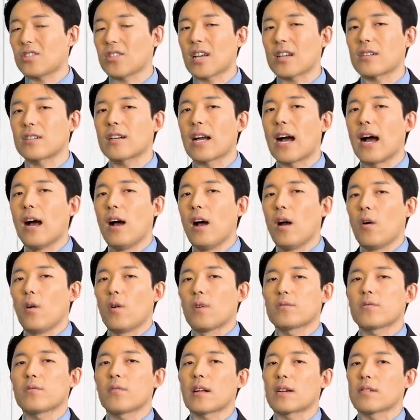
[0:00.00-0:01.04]
着が
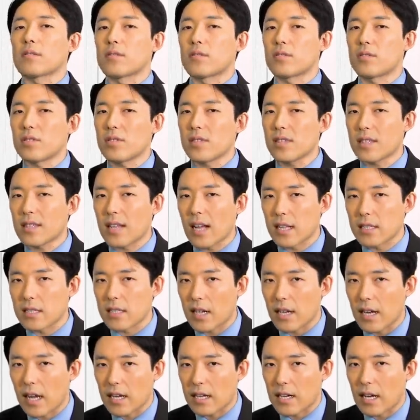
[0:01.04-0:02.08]
おそらくついたん
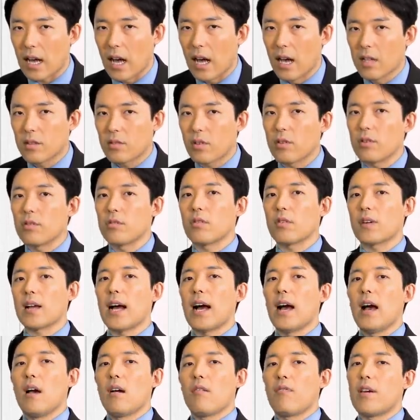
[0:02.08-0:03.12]
じゃないかというの
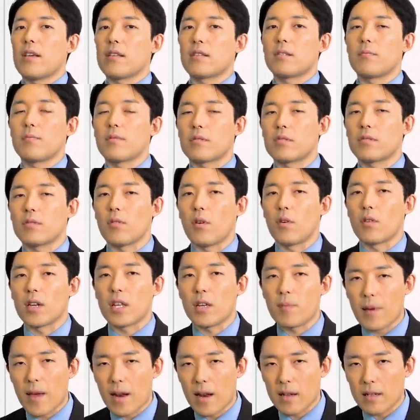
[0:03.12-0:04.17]
が Facebook の
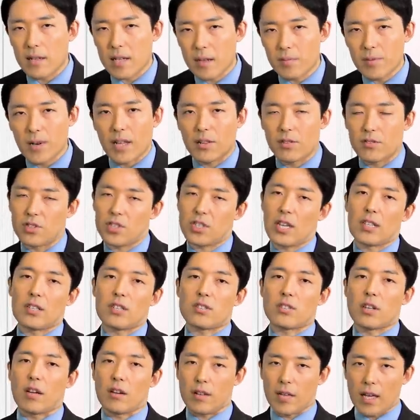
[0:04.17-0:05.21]
リベラリブラの事件
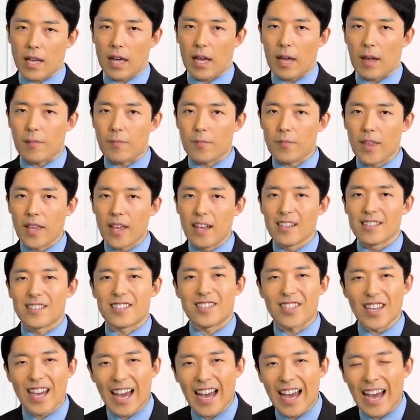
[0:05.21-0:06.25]
でしたよね。
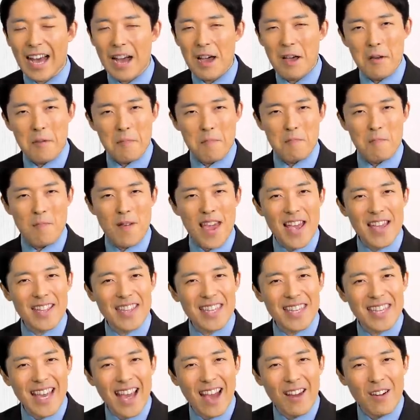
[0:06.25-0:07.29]
じゃあ
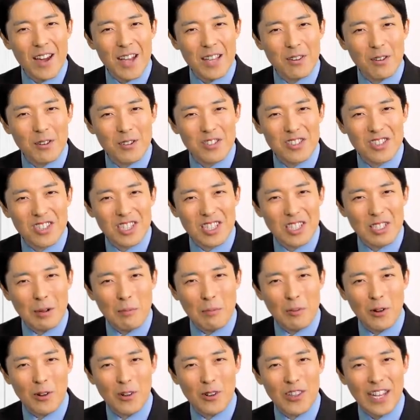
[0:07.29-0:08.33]
メディアはどっちの
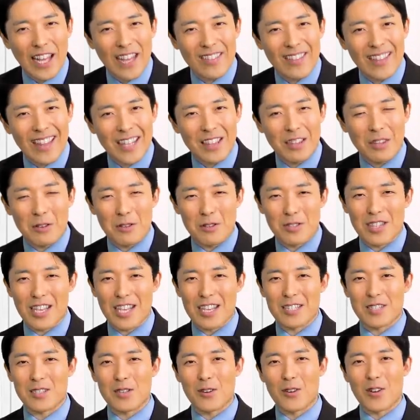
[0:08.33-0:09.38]
ものなんだという
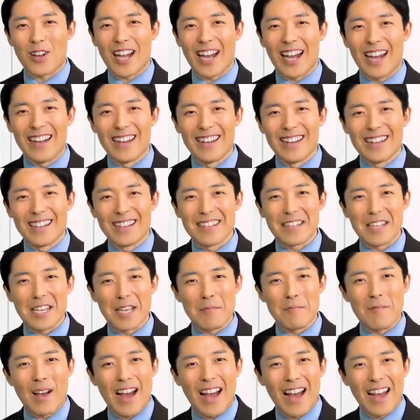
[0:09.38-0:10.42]
戦争が
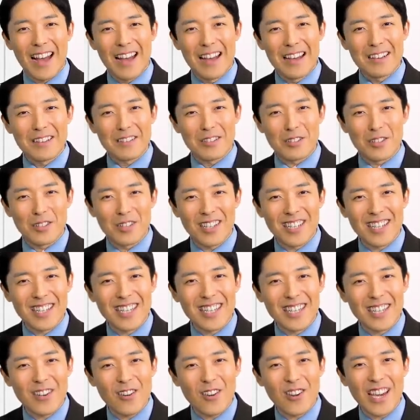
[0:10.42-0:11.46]
今繰り
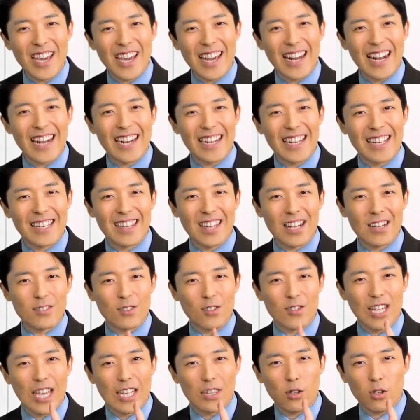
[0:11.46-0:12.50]
広げられてる
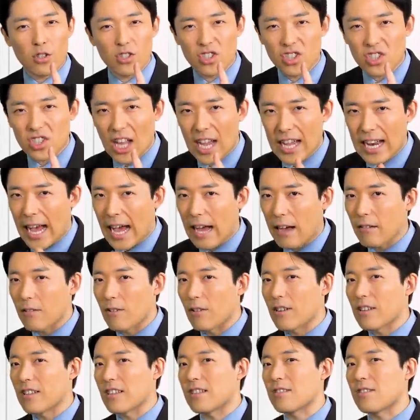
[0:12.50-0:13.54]
のだとしたら
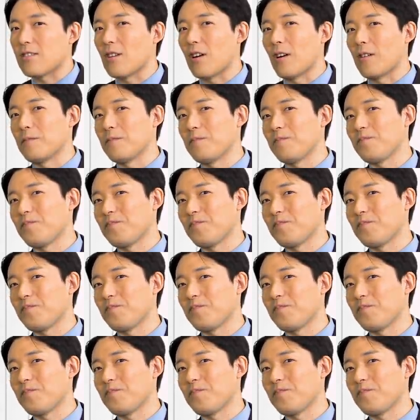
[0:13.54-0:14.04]
これですよ。